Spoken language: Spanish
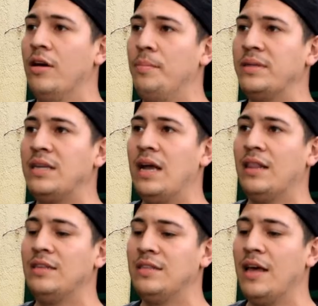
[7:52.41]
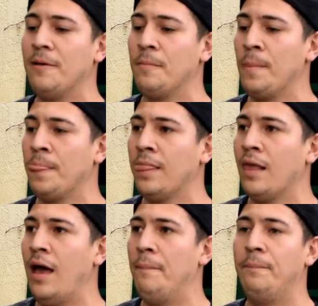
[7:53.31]
empezar desde
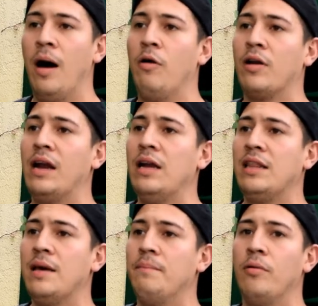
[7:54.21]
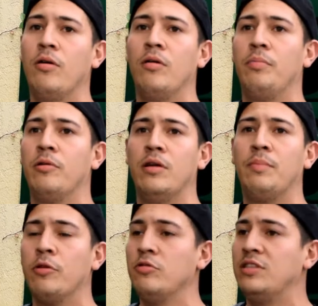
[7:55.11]
ahorrar el tiempo, poder
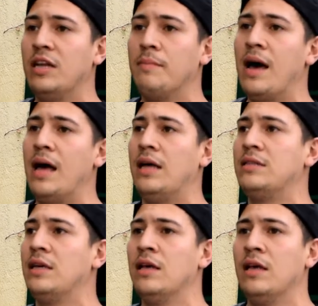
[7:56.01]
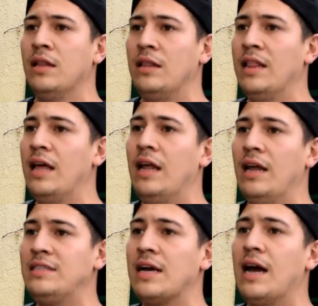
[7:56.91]
producir más, tener
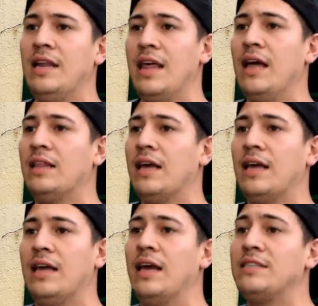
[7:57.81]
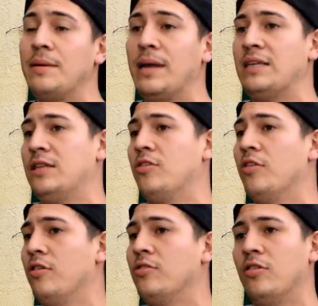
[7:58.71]
esa calidad que, se merece
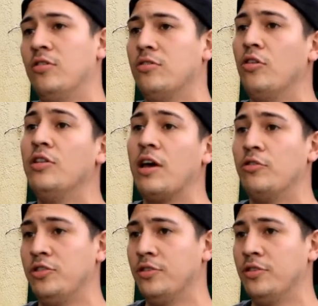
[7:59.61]
todo, todo, negocio.